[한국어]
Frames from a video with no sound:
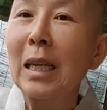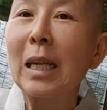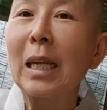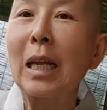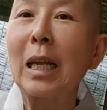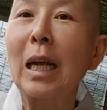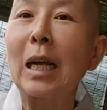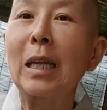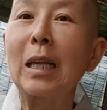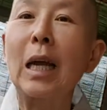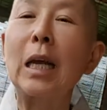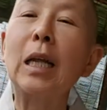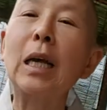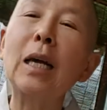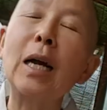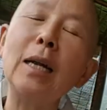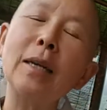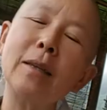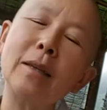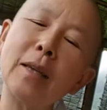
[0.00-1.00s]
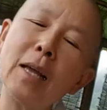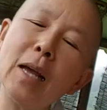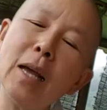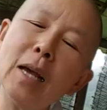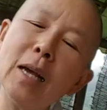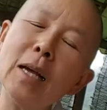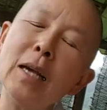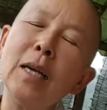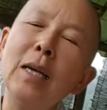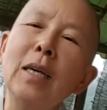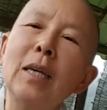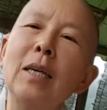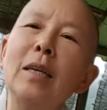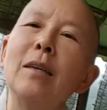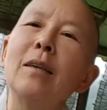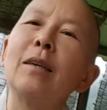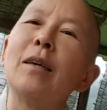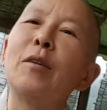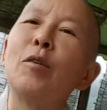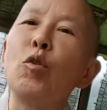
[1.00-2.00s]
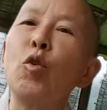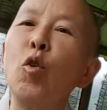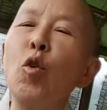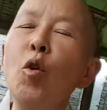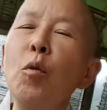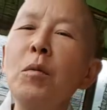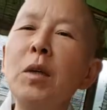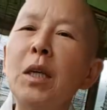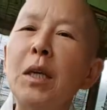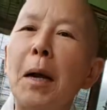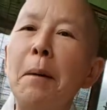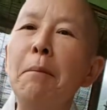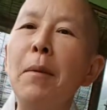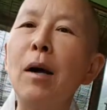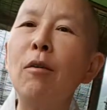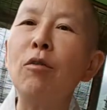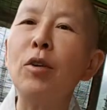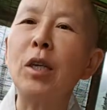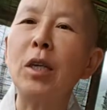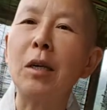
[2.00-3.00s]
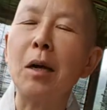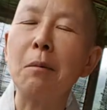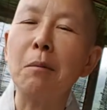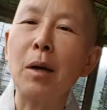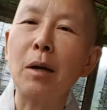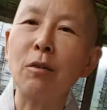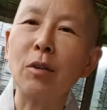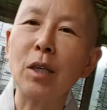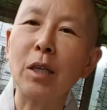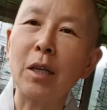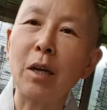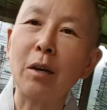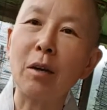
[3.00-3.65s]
다닥 다닥 할 때 이제 조금씩 한 방울씩 한 방울씩